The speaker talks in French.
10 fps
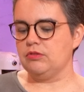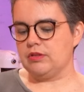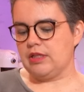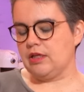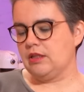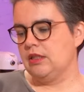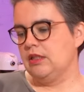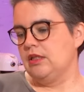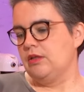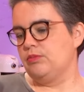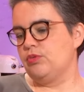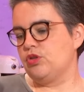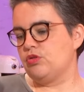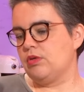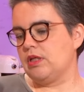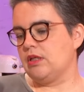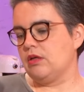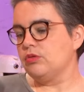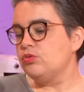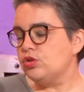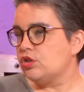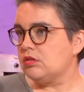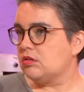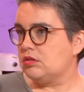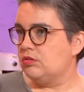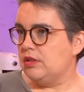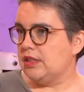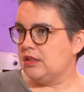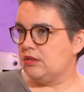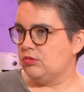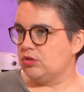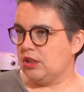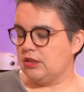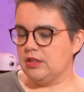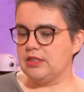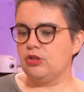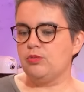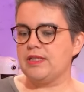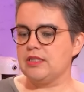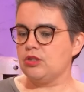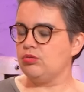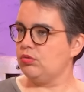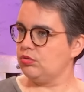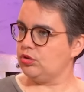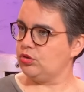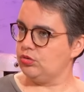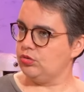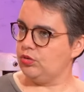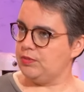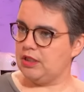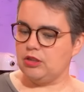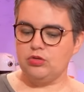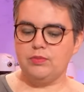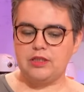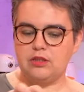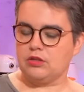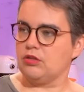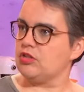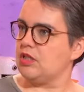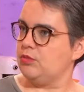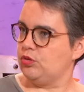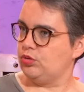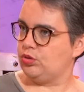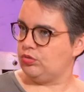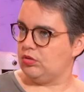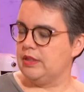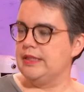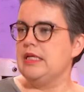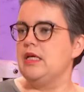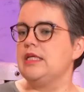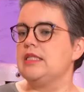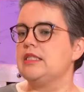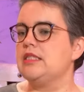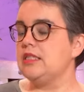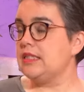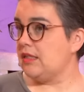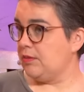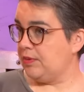on a besoin en urgence de lait qui était au congélateur, c'est de le passer sous l'eau chaude du robinet ou de mettre dans un bol d'eau chaude. Si c'était